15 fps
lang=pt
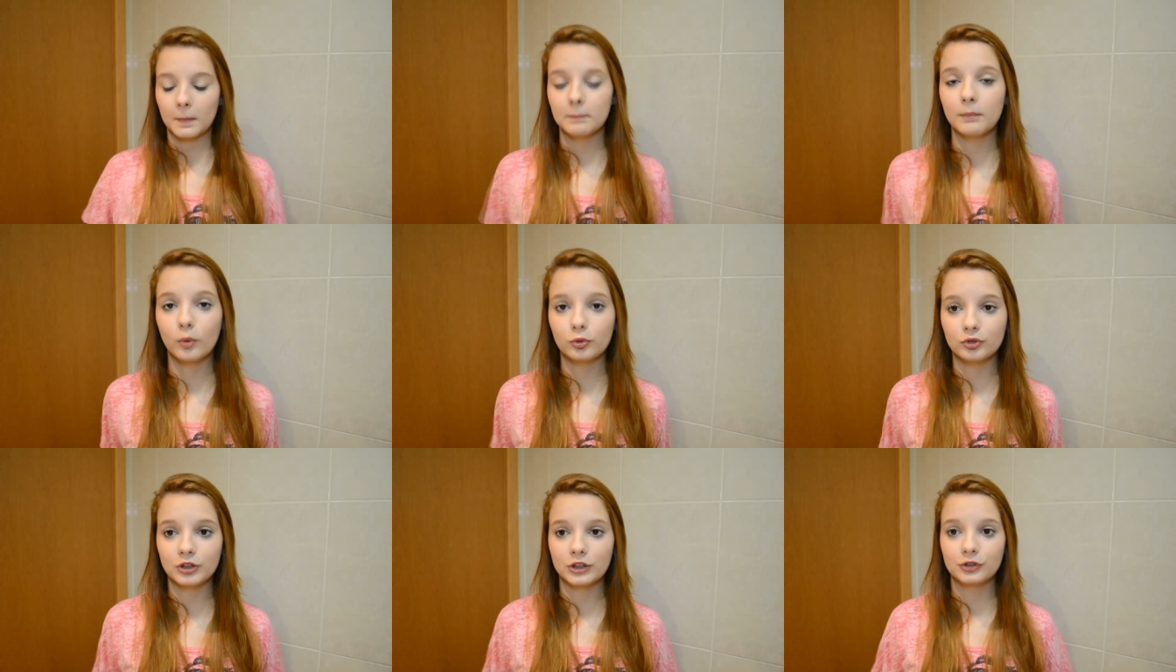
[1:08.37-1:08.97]

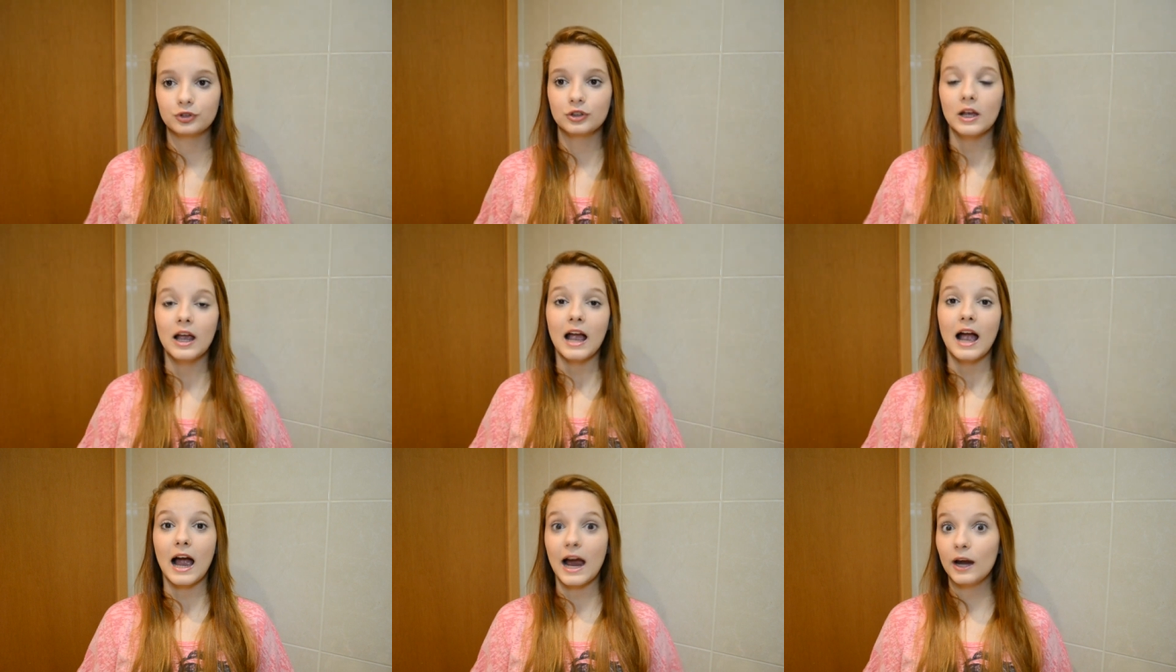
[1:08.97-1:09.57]
Bom, gente,
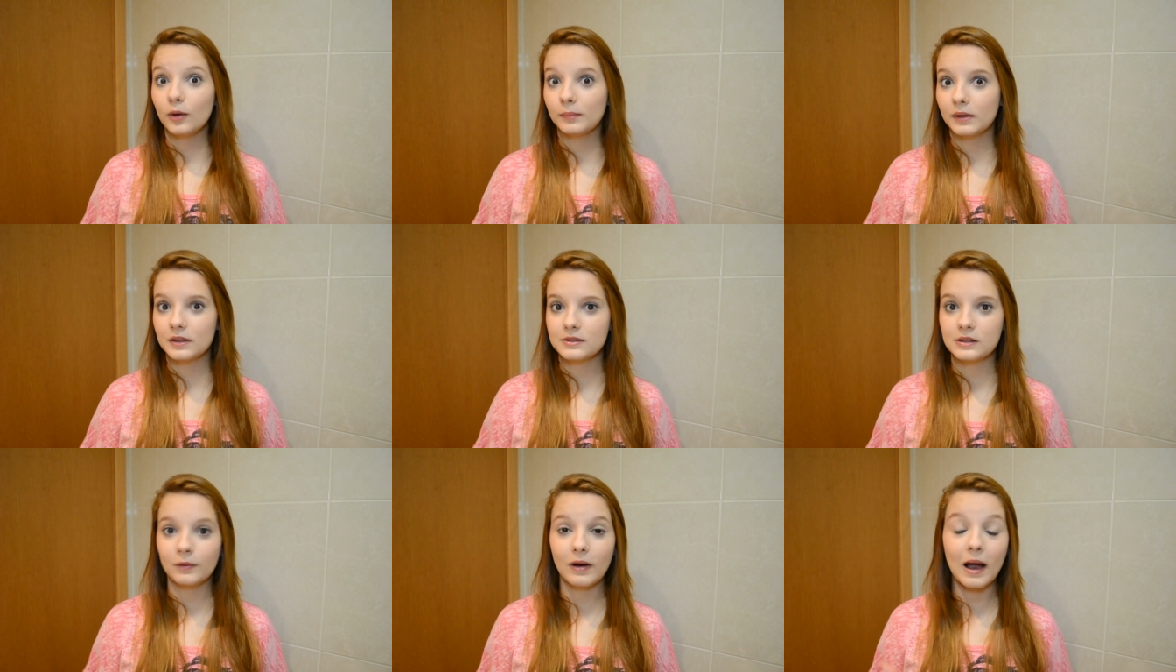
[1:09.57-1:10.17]
a
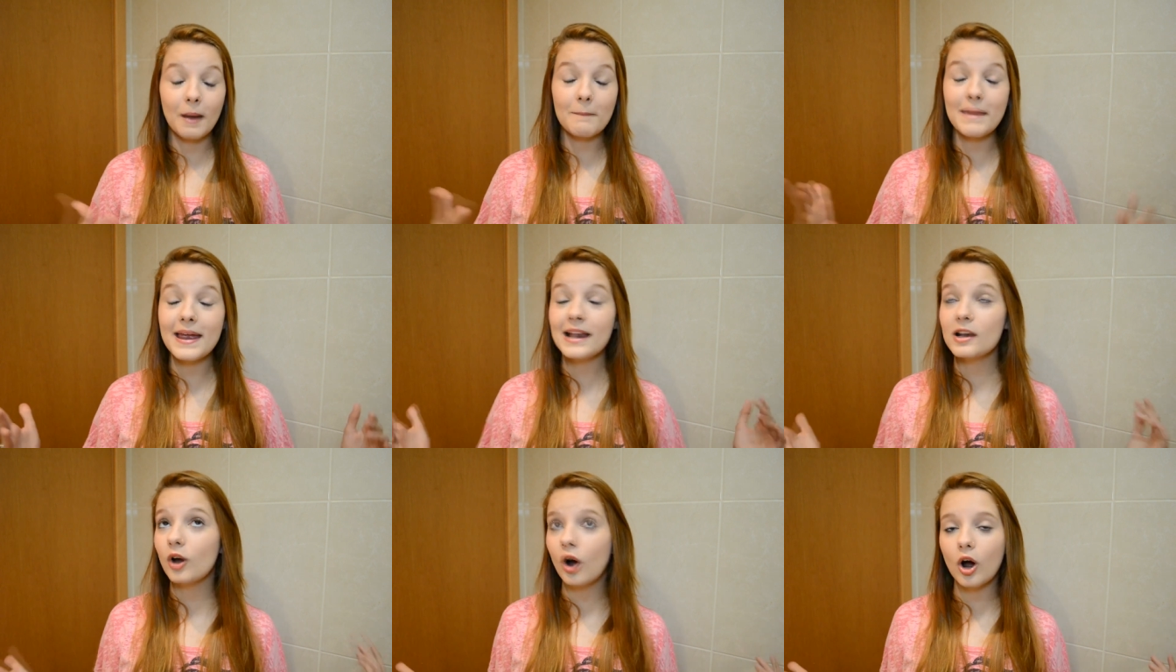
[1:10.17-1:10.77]
iluminação, a
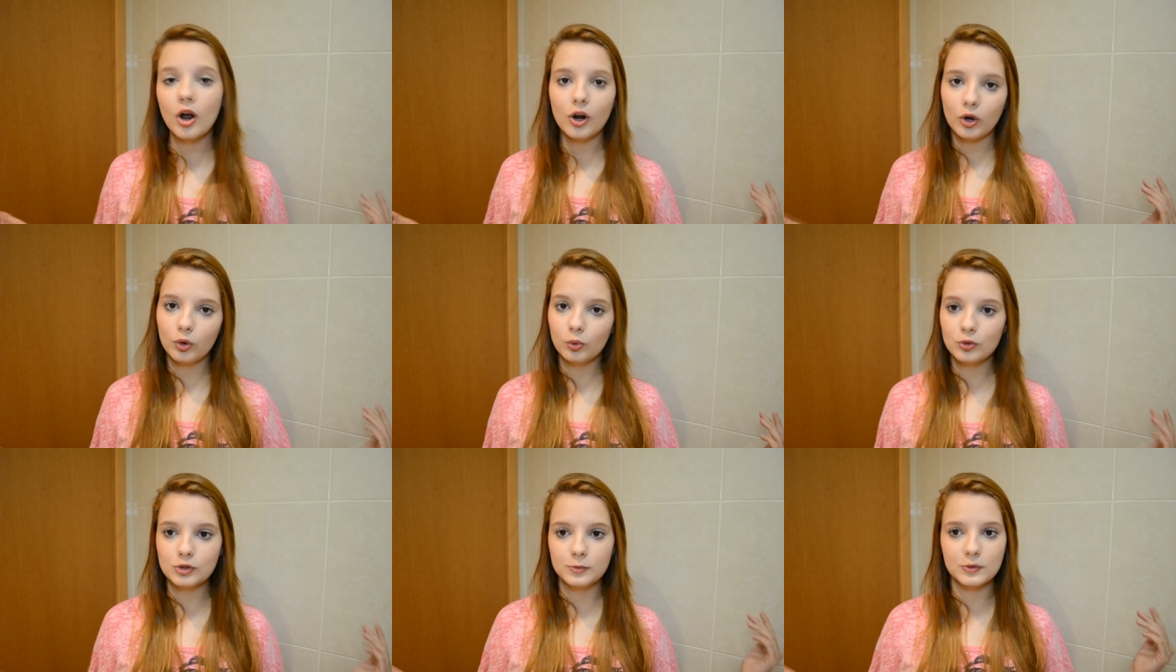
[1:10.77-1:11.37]
melhor
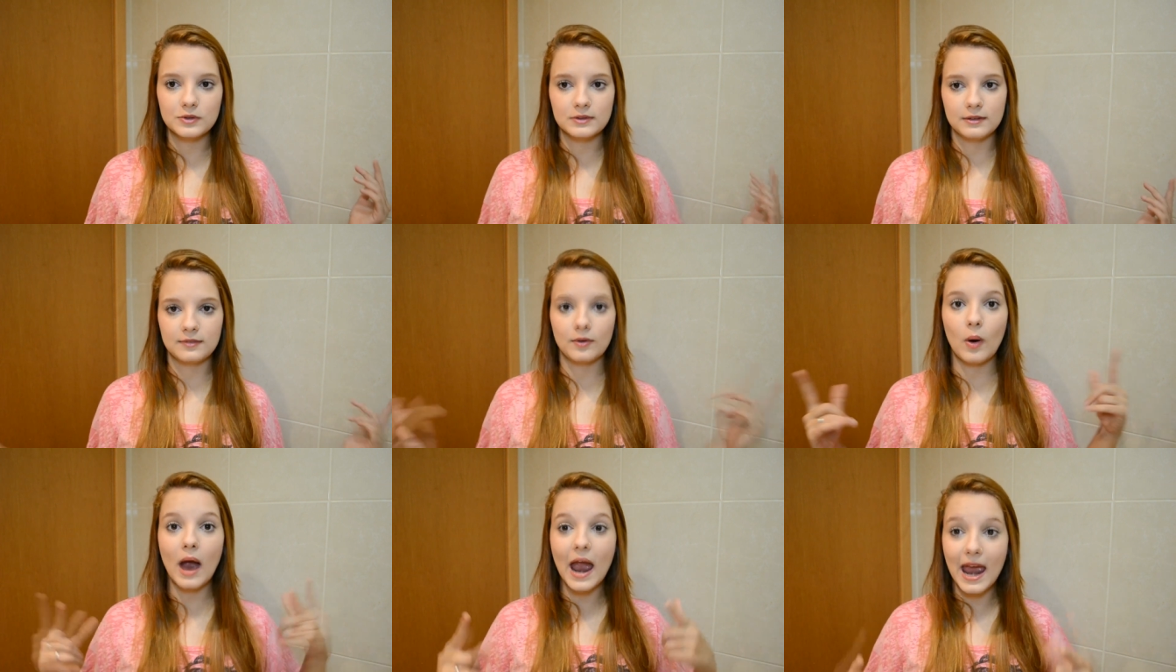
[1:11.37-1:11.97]
luz
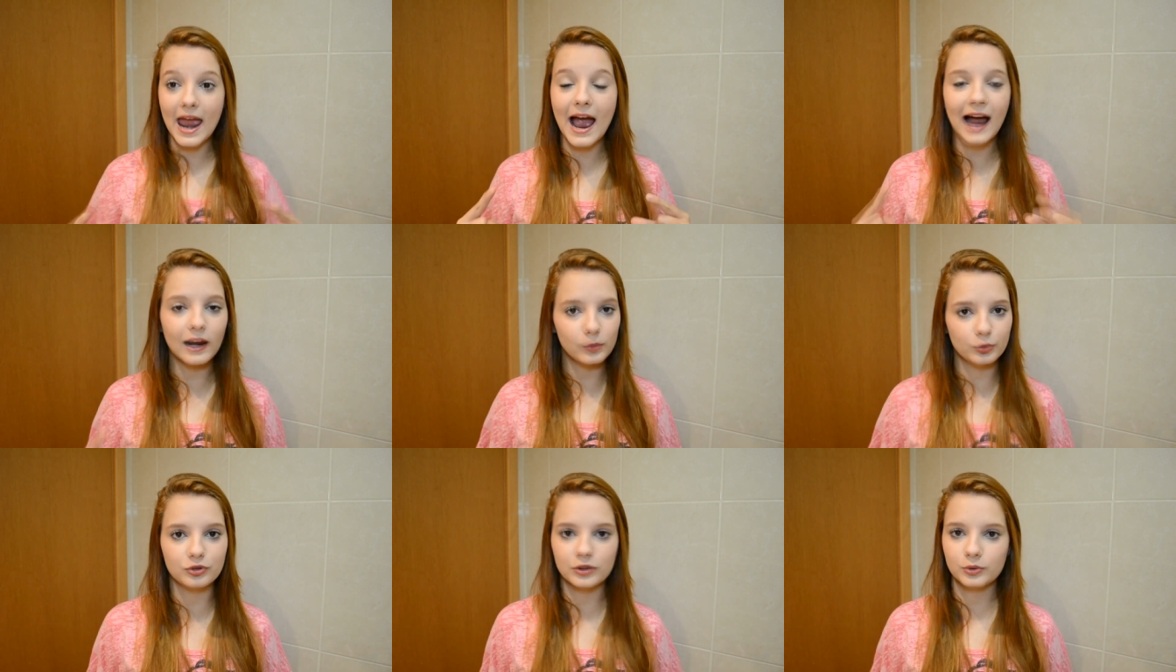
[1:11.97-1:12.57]
possível é
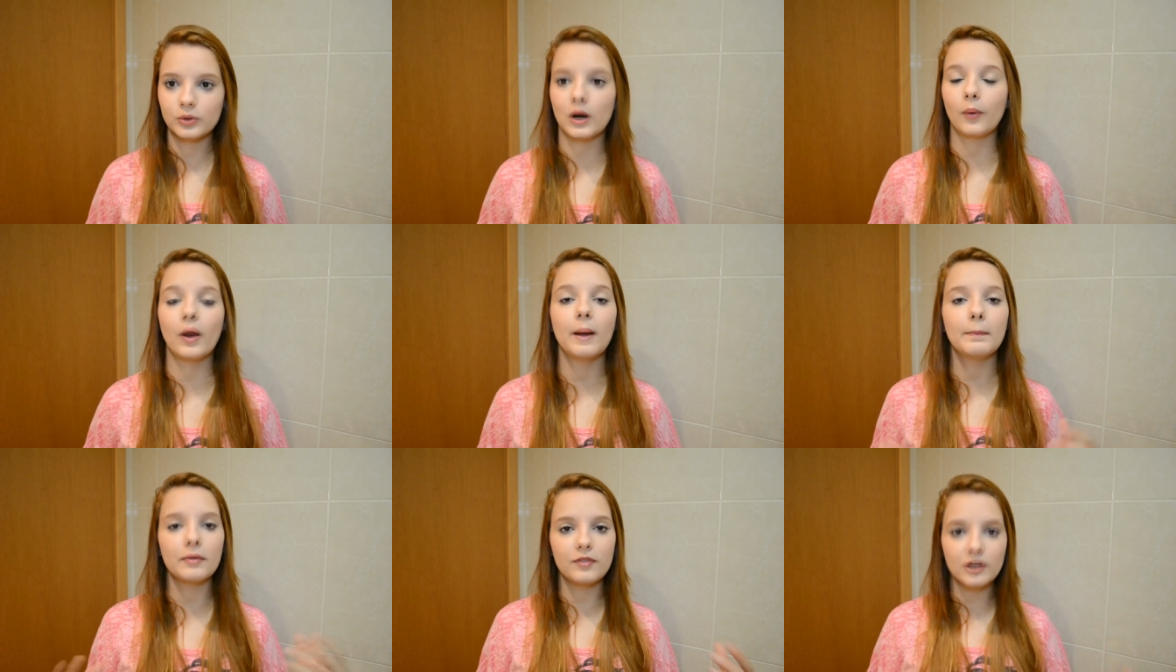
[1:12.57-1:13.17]
a luz natural.
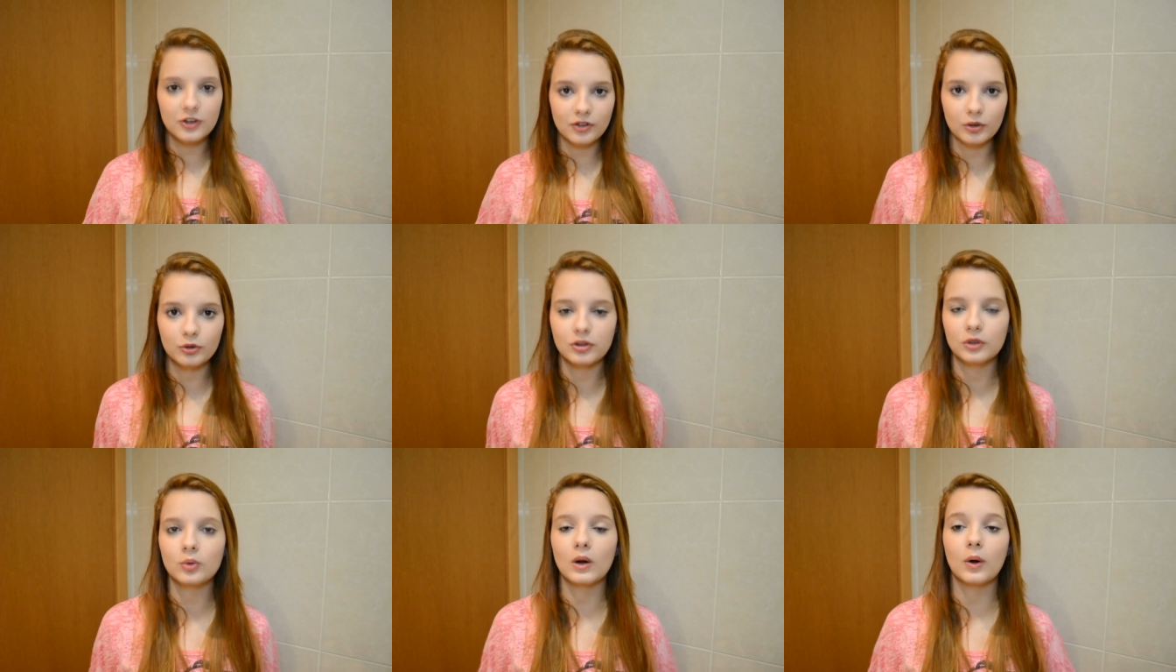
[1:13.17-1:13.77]
Aproveite a
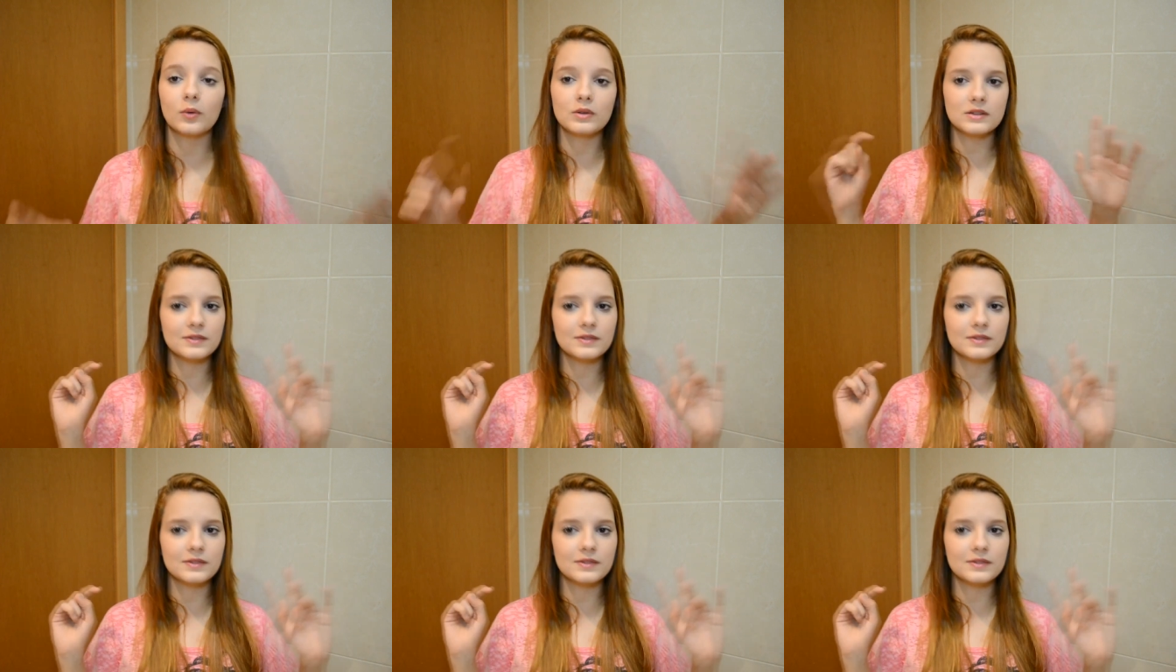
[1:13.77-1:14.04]
luz natural.